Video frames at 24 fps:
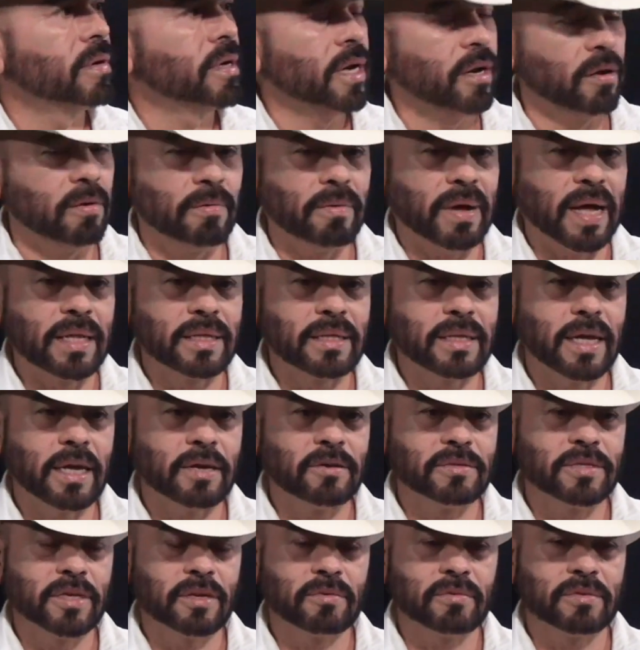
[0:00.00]
Lalo Banda,
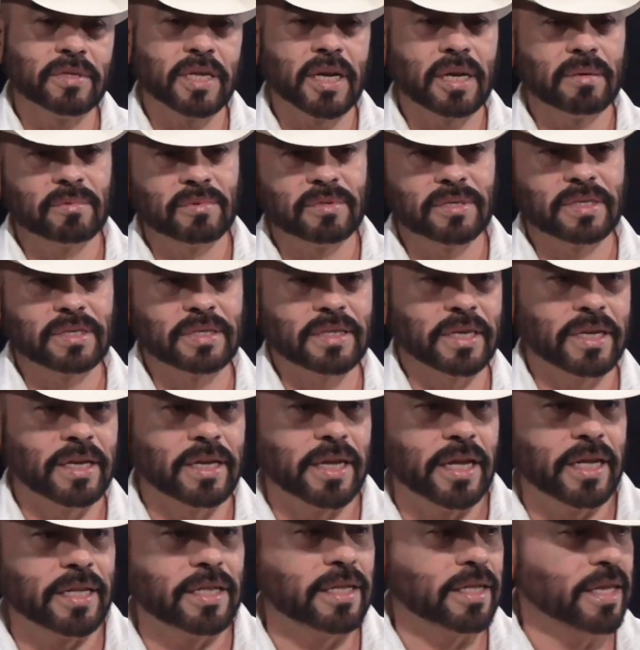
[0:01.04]
nos encontramos este,
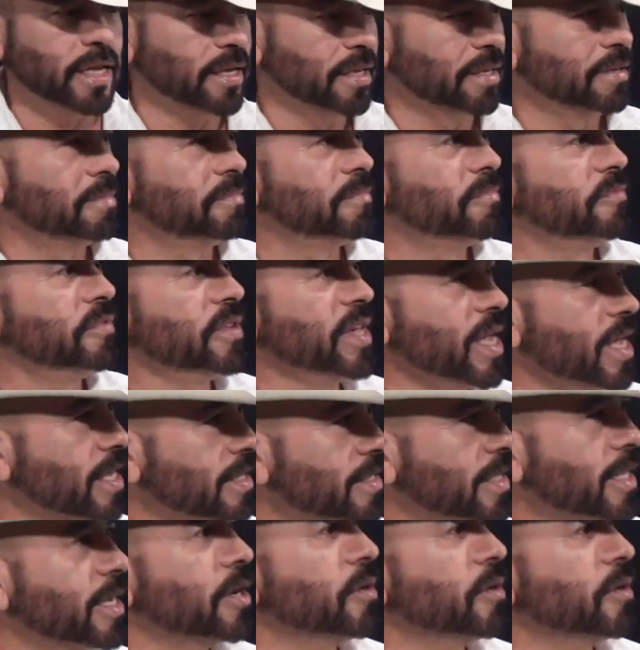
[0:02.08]
en, fiestas,